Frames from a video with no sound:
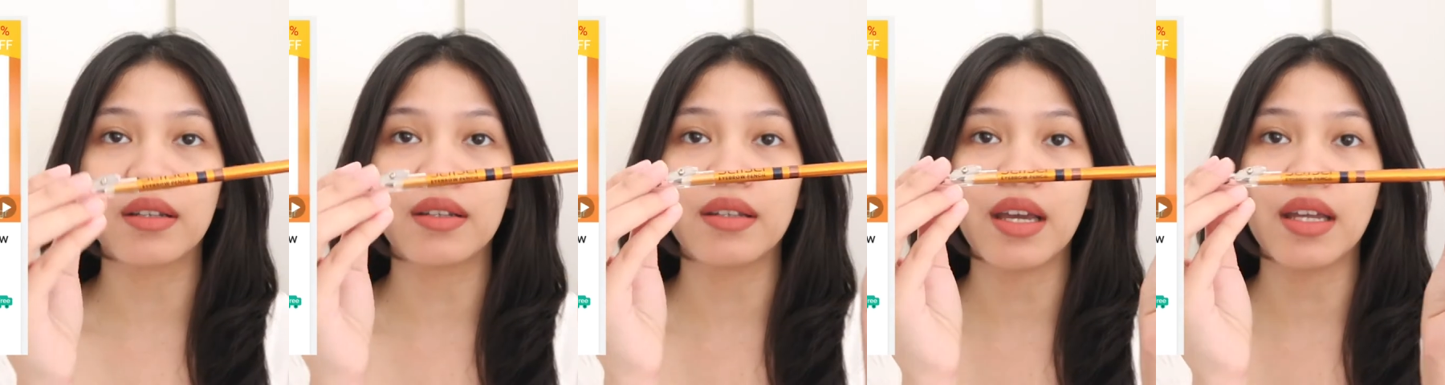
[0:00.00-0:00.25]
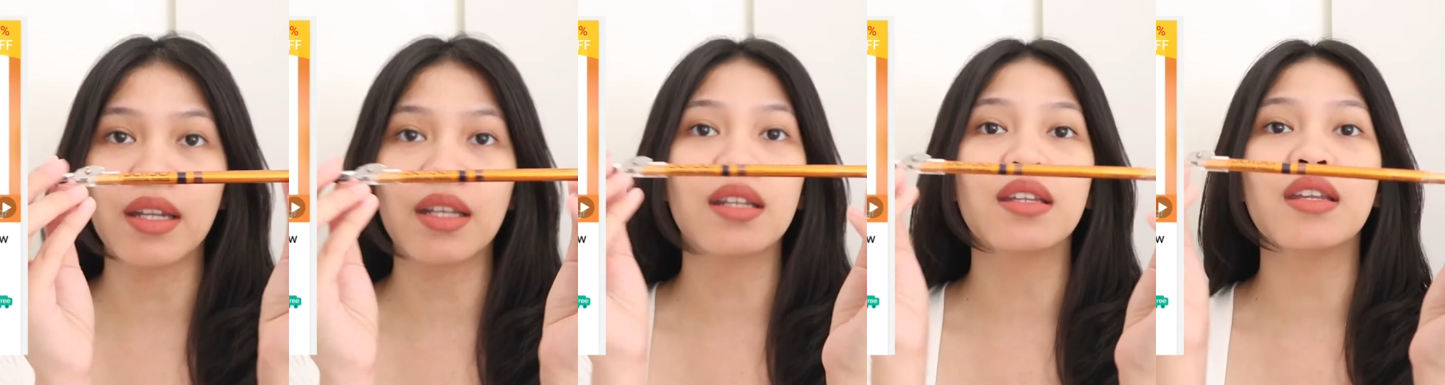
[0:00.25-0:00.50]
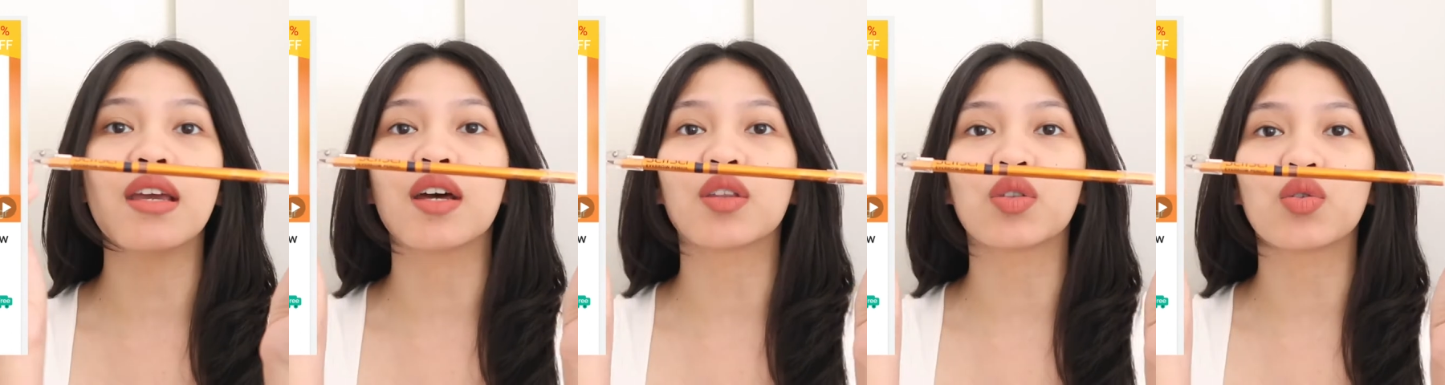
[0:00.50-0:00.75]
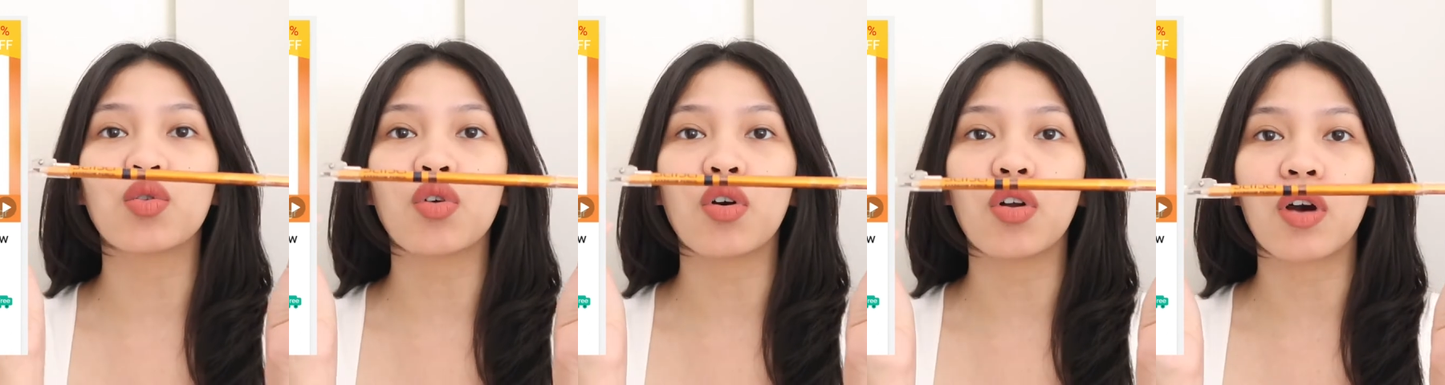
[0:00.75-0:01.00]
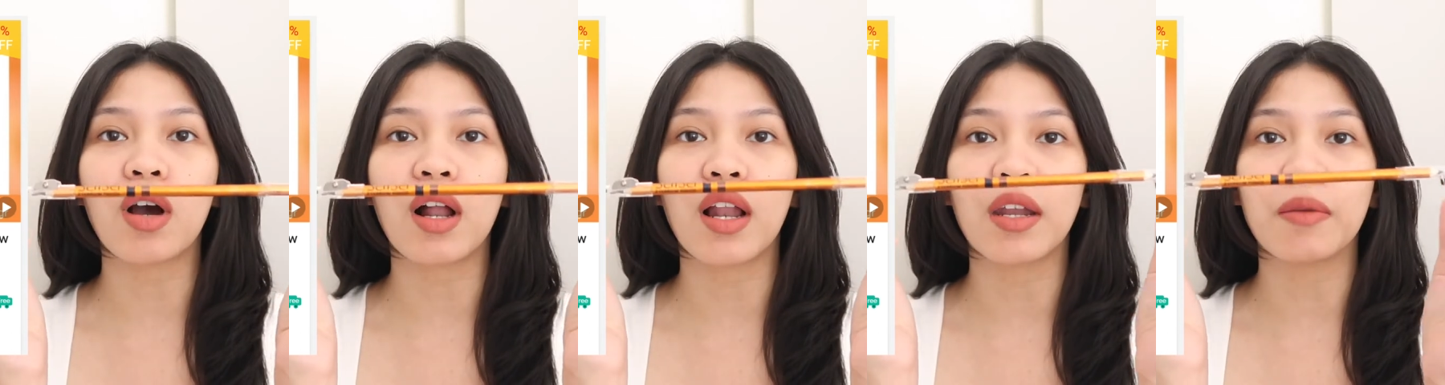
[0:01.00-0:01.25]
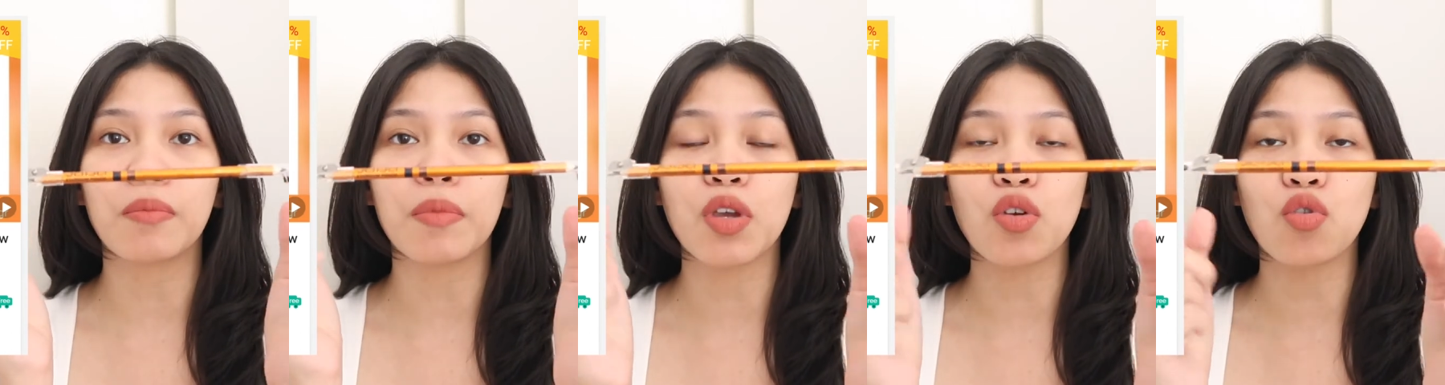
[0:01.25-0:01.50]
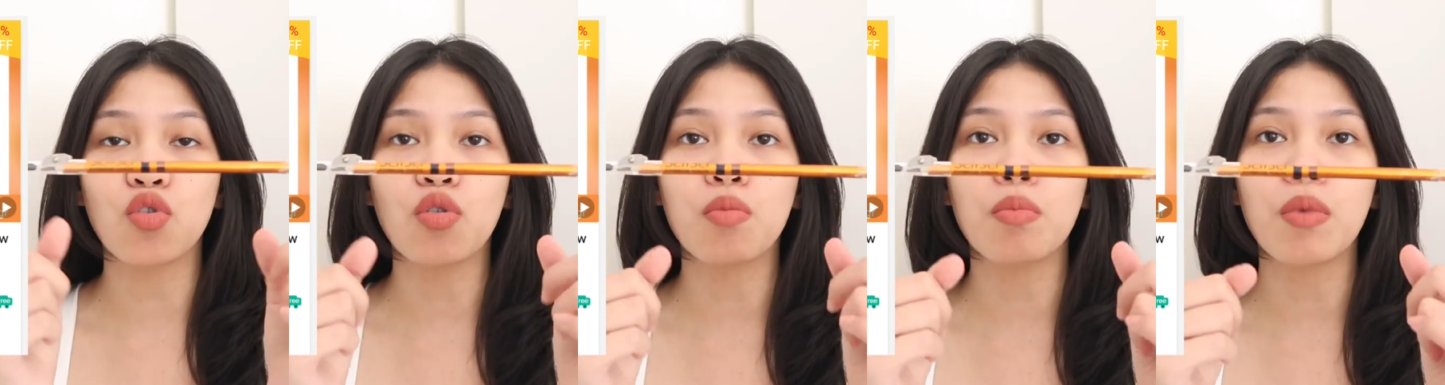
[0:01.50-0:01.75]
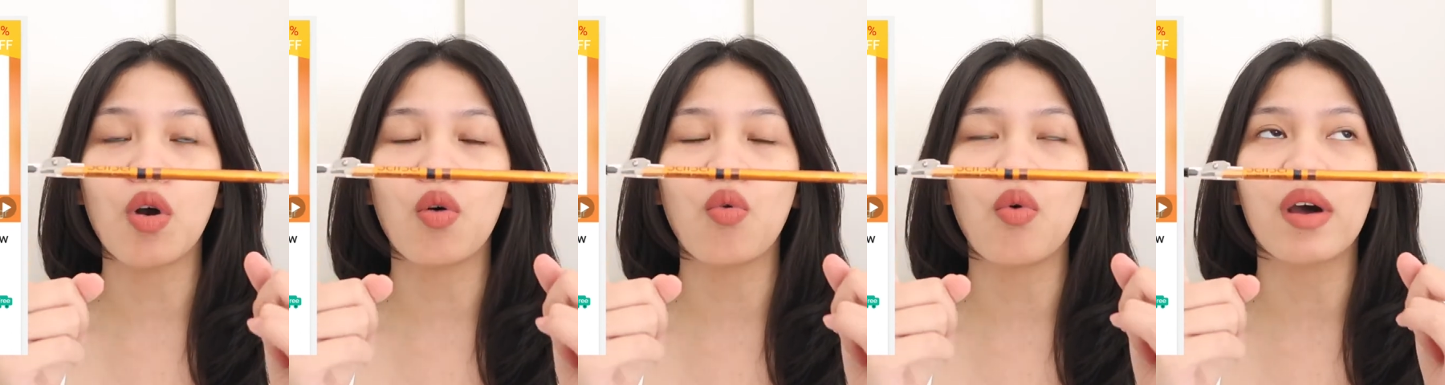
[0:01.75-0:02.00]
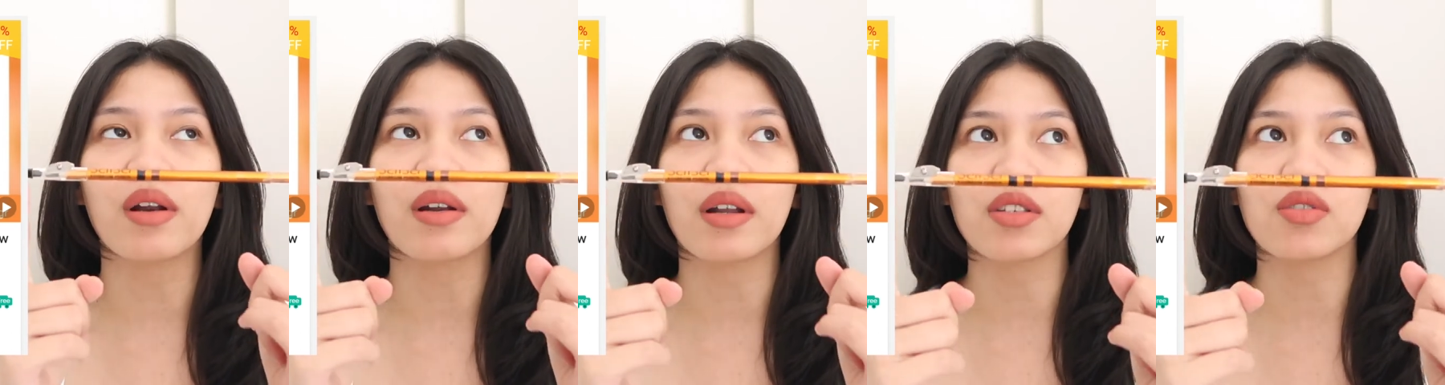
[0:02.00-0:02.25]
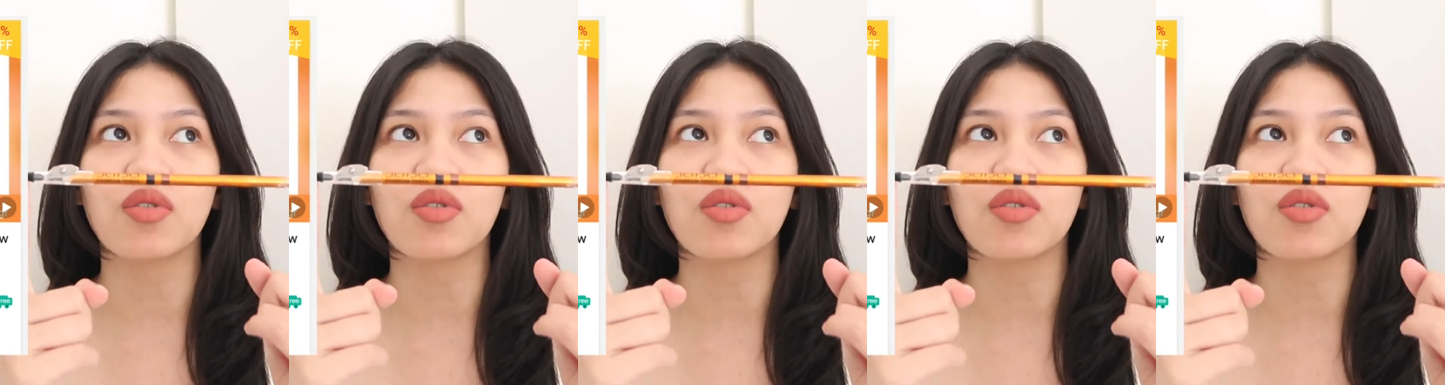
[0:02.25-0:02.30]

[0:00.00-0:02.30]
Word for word: Jadi dia tuh kalau kalian bingung mau warna